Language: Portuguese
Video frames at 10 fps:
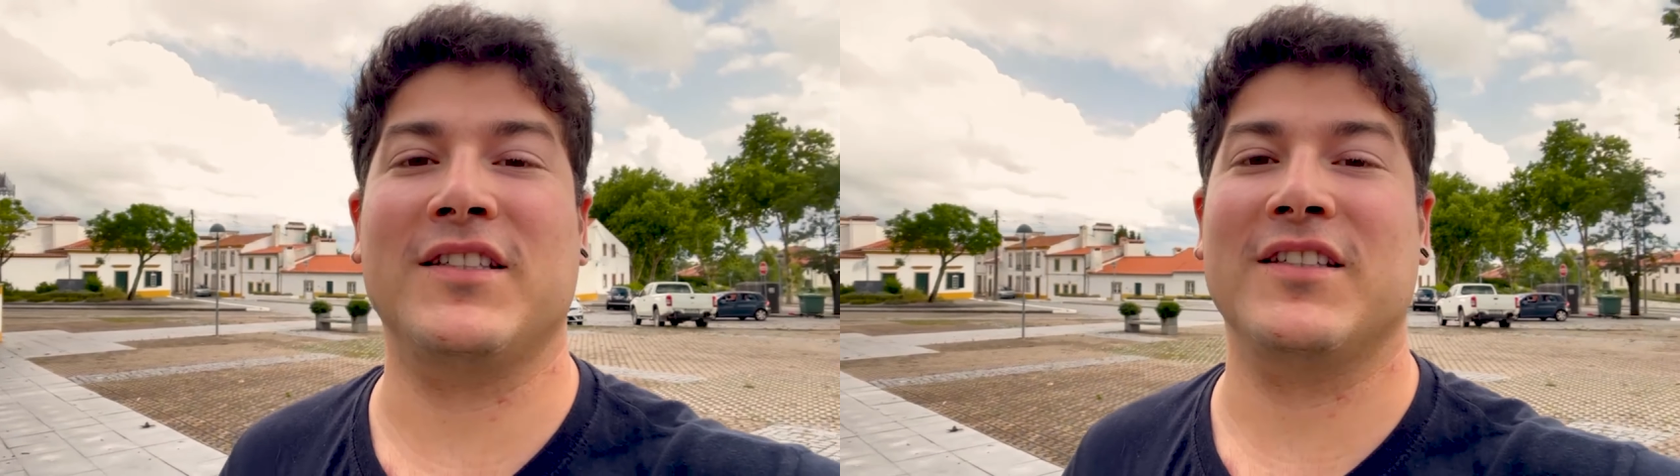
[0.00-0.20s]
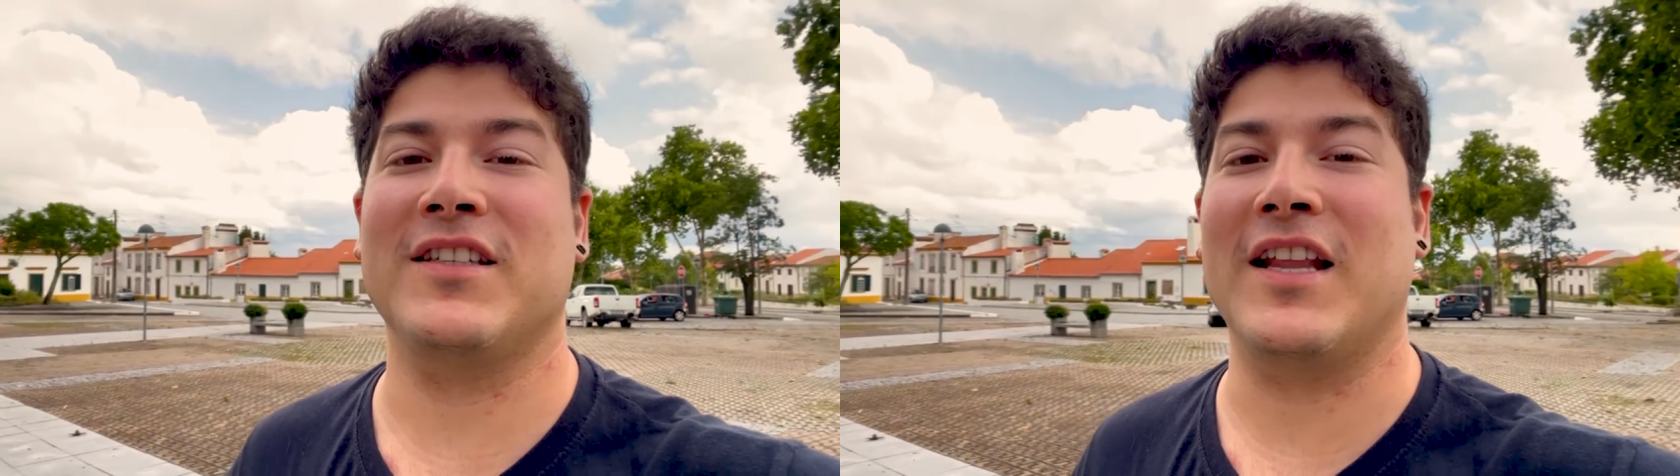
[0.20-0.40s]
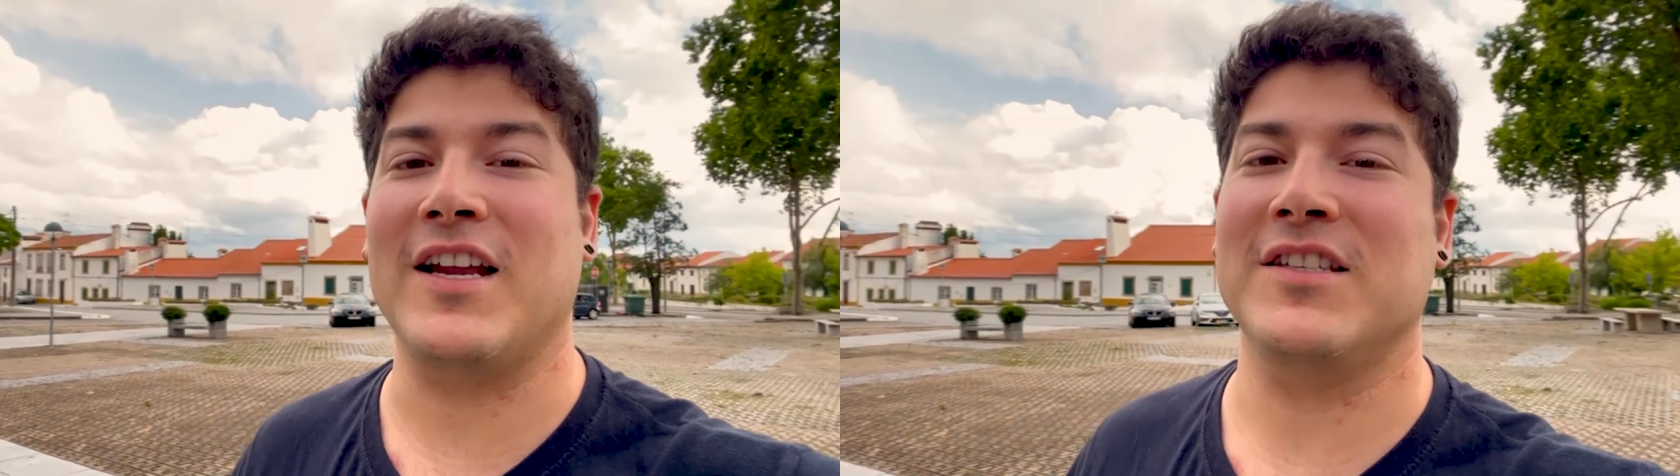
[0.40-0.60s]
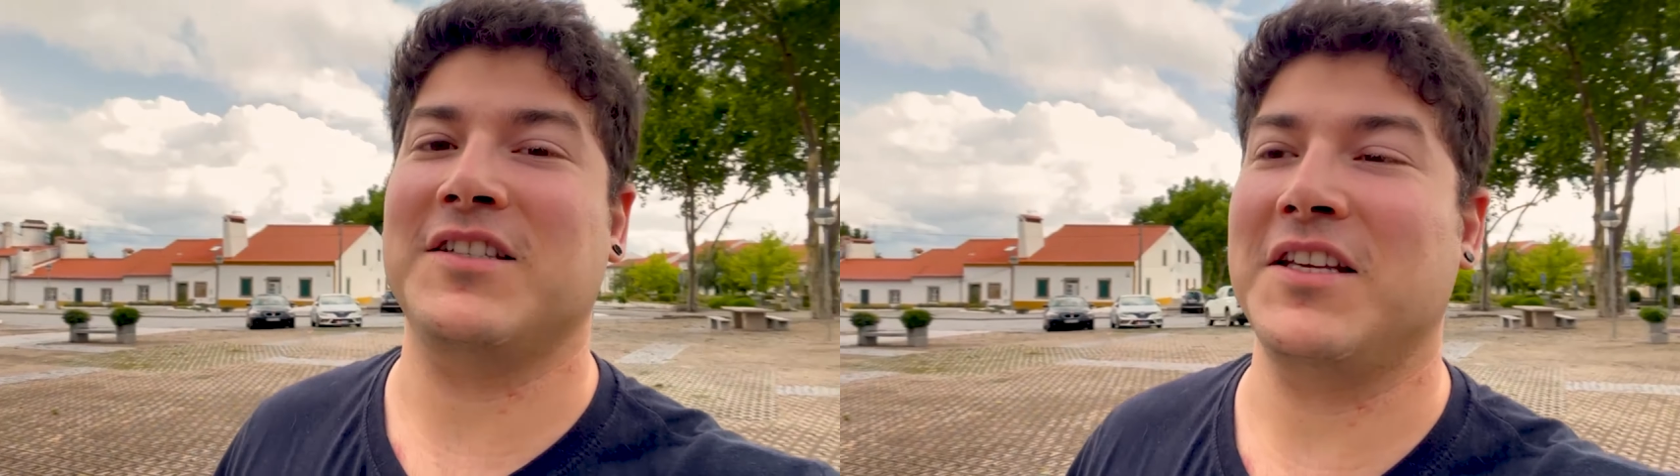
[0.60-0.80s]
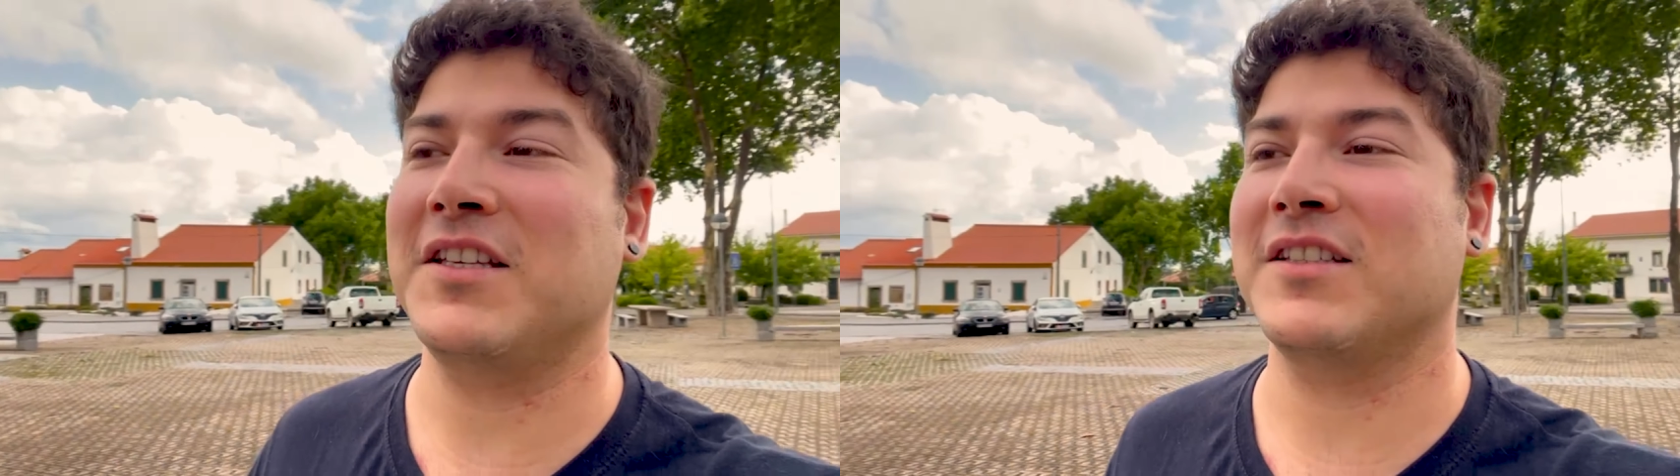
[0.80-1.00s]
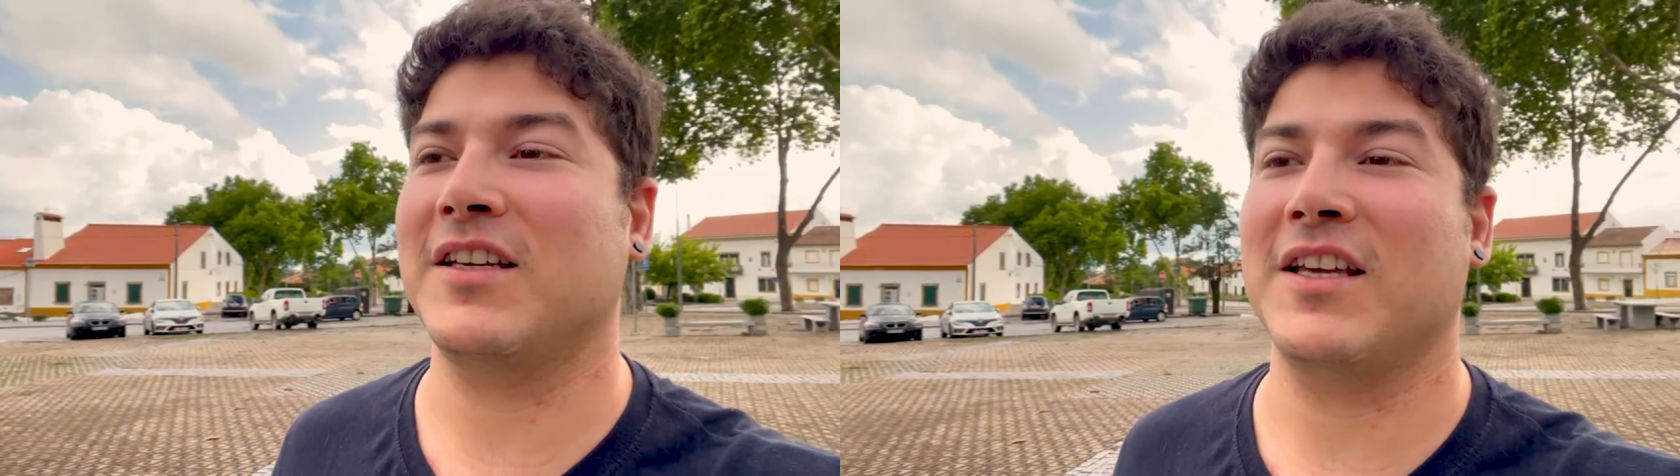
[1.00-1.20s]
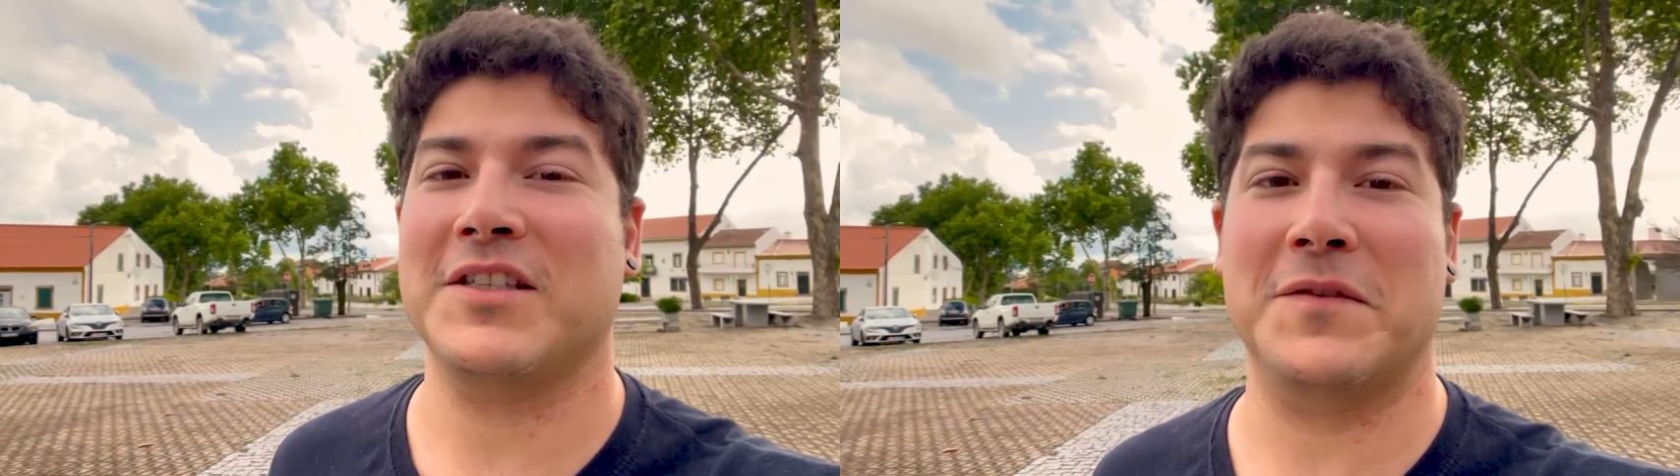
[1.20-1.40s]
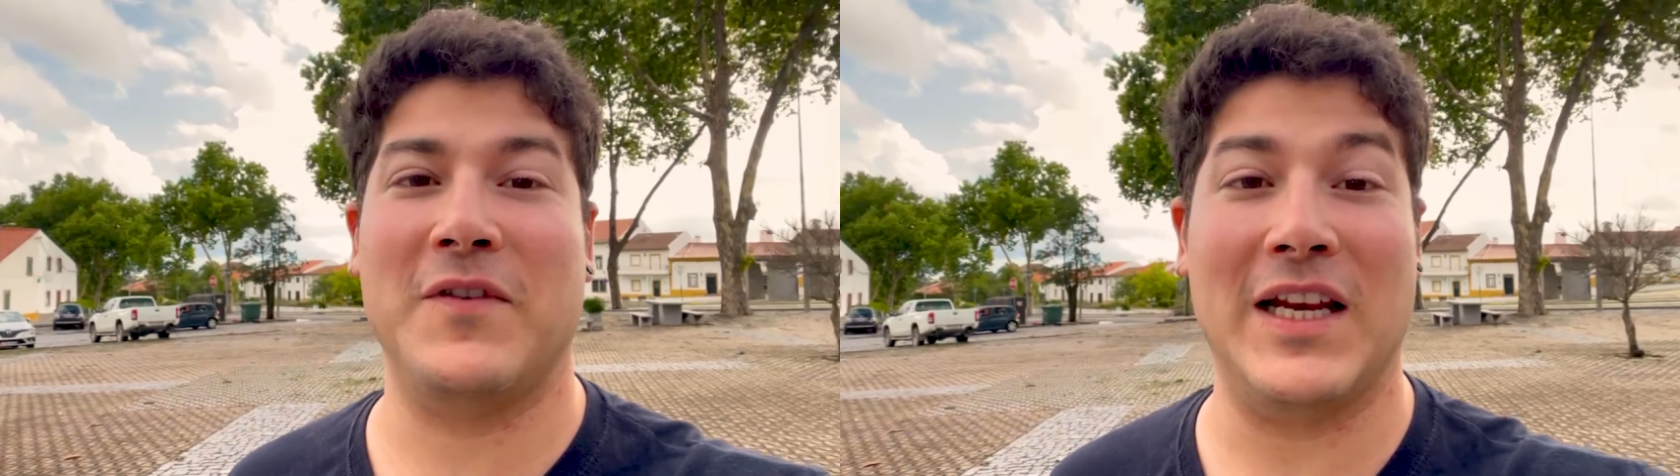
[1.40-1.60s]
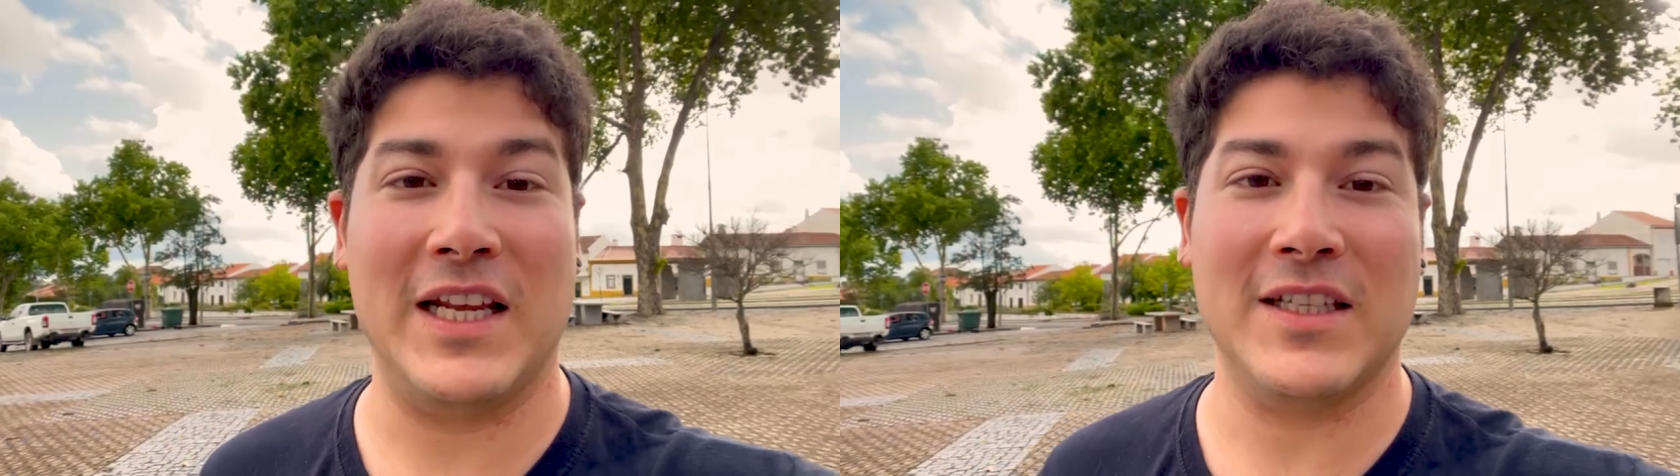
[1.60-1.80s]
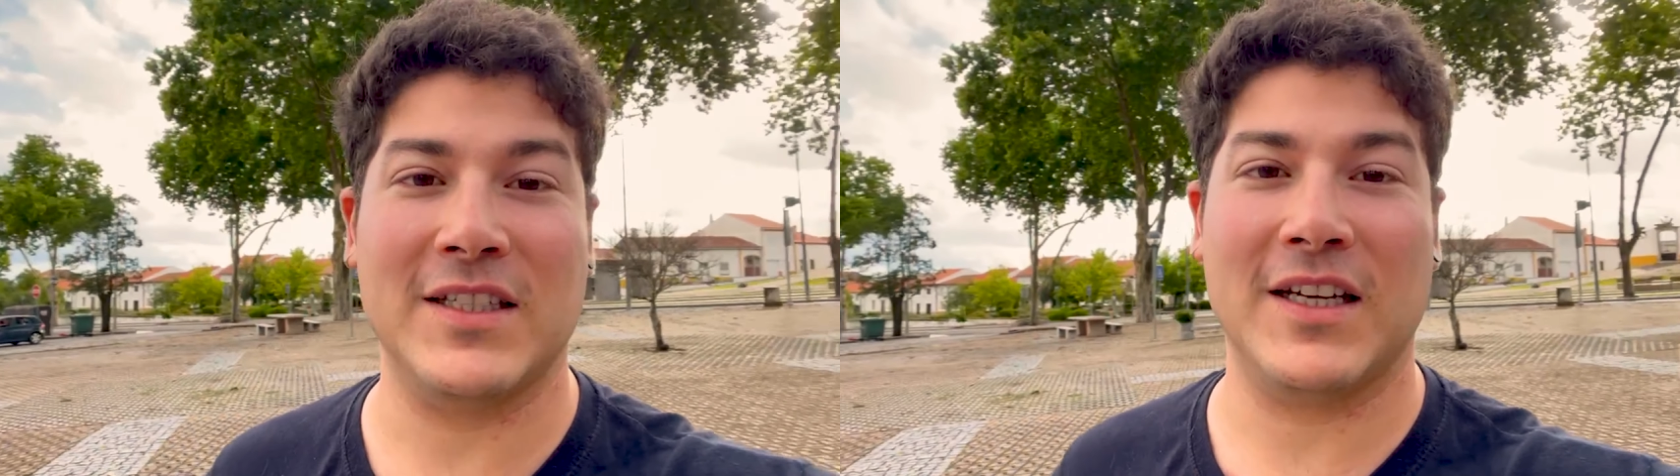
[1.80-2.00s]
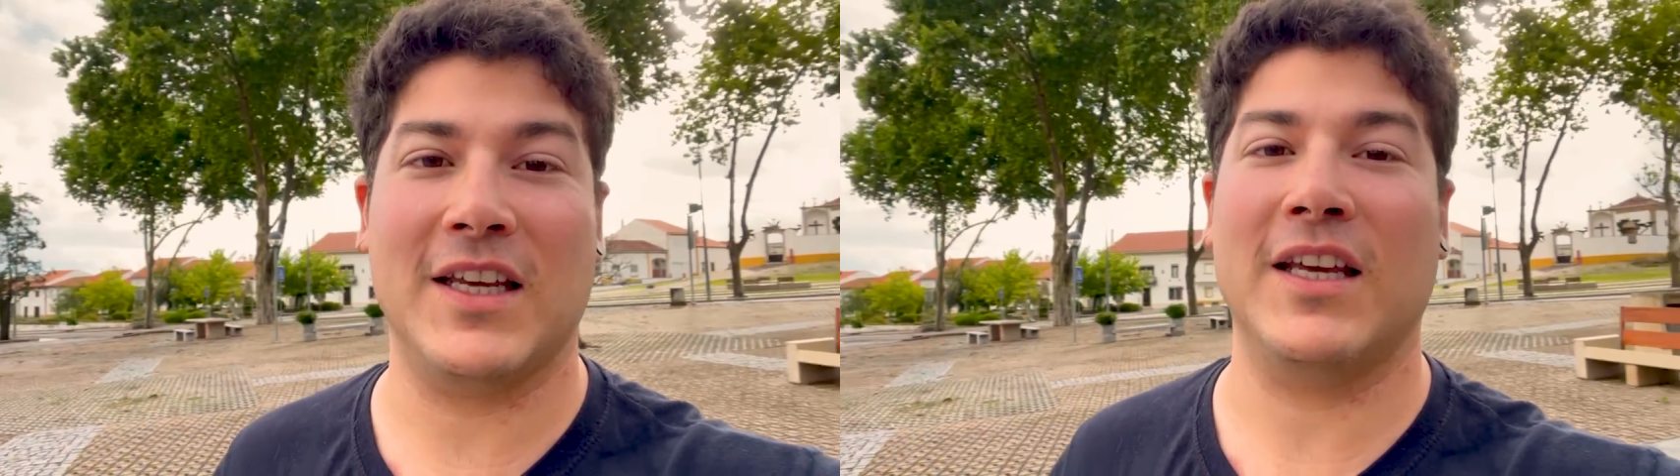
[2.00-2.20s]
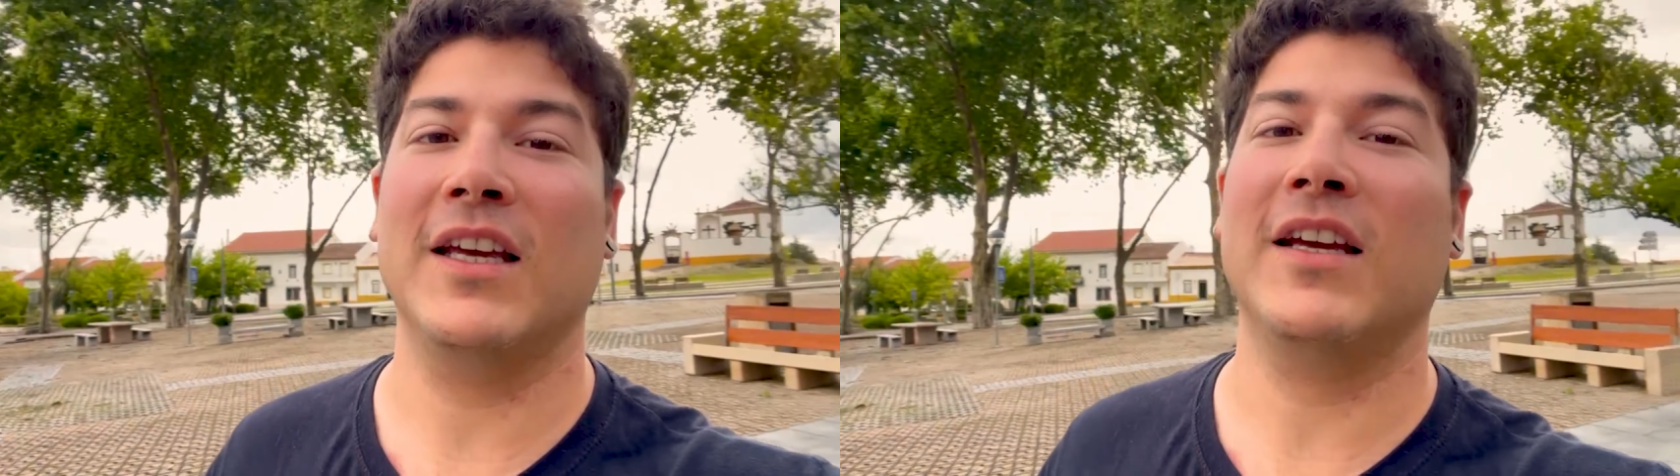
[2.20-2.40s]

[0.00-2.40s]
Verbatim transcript: essas cidadezinhas aqui, as vilinhas aqui,